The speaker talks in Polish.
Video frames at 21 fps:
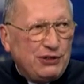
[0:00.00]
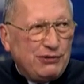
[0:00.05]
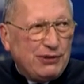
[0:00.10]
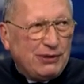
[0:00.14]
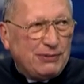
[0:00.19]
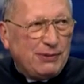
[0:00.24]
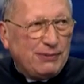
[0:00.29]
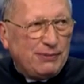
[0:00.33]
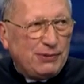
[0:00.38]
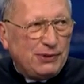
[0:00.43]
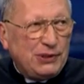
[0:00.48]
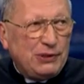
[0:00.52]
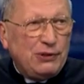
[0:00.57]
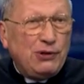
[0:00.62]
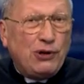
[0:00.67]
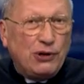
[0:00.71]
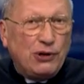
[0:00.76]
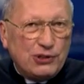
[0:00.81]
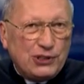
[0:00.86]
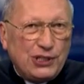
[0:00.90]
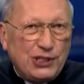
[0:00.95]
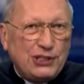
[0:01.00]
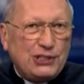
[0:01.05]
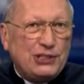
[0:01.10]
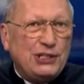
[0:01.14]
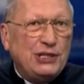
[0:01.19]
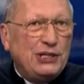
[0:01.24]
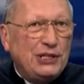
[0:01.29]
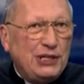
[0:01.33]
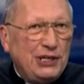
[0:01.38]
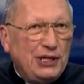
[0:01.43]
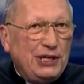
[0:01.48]
siła po prostu, chociaż
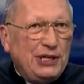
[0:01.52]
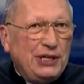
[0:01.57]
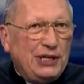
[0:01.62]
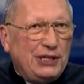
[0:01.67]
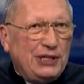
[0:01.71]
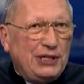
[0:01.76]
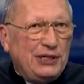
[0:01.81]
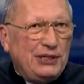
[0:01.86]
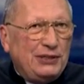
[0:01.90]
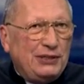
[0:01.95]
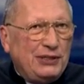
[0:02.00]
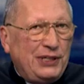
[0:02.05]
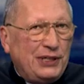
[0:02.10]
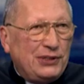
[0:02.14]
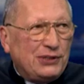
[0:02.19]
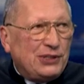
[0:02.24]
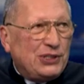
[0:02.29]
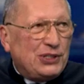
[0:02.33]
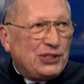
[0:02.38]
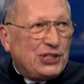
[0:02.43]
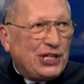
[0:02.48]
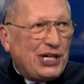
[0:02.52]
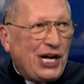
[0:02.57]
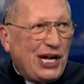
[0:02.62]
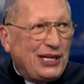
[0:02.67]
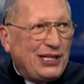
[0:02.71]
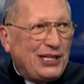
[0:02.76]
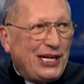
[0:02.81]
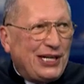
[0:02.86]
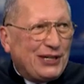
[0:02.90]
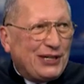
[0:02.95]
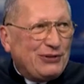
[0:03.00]
y,
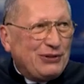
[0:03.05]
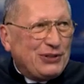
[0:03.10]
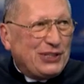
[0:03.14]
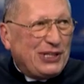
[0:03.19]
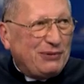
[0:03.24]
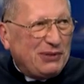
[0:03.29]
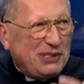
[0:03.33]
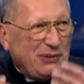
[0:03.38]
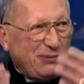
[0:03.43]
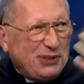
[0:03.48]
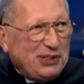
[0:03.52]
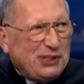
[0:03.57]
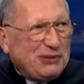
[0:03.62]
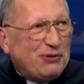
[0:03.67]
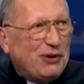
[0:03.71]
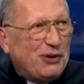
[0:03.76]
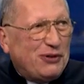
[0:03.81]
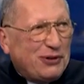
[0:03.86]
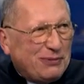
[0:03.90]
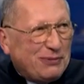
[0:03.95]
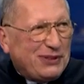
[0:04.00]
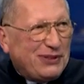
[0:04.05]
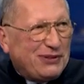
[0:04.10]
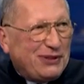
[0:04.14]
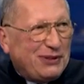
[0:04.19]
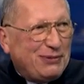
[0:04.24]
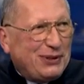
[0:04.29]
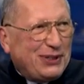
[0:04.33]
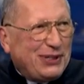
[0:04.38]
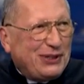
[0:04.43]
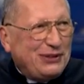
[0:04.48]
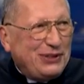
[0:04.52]
niedostrzegalna jakoś tam zmysłowo,
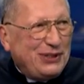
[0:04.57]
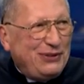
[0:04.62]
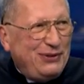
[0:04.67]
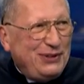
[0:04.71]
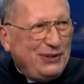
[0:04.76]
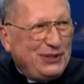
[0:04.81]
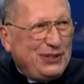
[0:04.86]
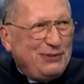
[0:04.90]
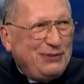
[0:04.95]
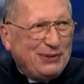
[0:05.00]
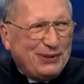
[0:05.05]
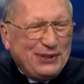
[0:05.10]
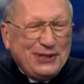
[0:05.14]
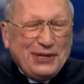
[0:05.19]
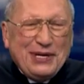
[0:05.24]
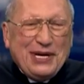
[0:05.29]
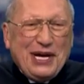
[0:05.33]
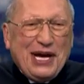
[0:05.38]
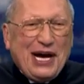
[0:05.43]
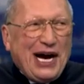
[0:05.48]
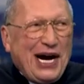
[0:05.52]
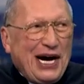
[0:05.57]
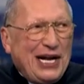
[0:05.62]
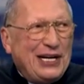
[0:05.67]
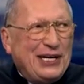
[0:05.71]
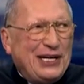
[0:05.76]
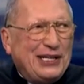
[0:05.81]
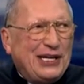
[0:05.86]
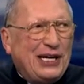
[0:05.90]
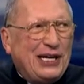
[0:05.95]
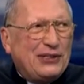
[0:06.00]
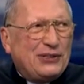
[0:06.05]
prawda, my tego nie widzimy,
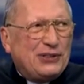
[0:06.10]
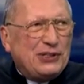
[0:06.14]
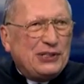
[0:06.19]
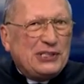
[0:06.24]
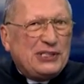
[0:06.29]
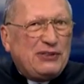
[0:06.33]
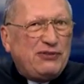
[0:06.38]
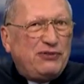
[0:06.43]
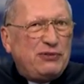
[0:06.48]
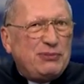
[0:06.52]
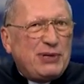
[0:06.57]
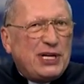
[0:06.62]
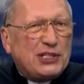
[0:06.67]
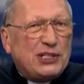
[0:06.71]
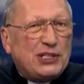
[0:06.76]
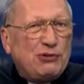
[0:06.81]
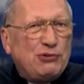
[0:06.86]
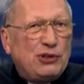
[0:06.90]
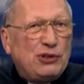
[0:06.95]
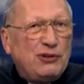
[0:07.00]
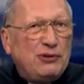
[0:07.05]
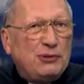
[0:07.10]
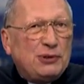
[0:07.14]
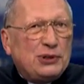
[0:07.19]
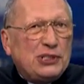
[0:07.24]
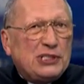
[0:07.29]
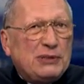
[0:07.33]
ale, ale to jest w wymiarze duchowym,